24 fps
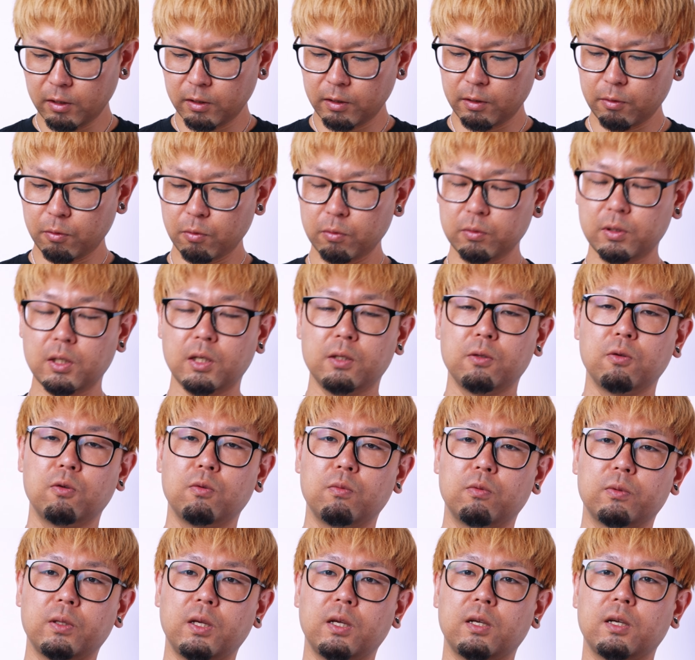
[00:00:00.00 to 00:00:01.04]
で本体の方
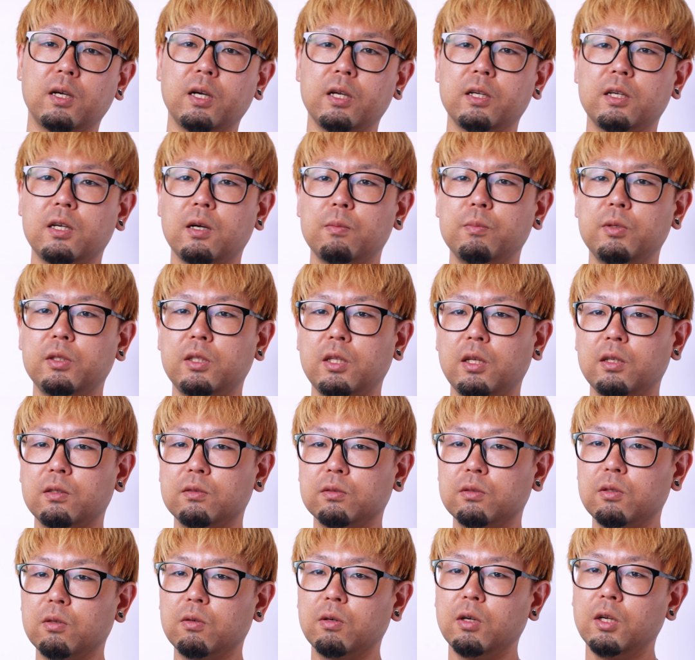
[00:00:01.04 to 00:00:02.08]
もね外観見てい
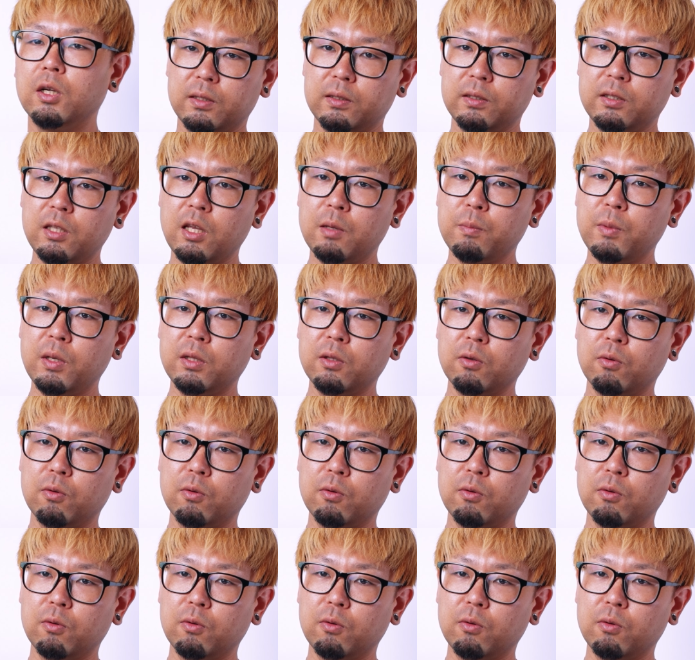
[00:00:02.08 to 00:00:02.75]
くと底面の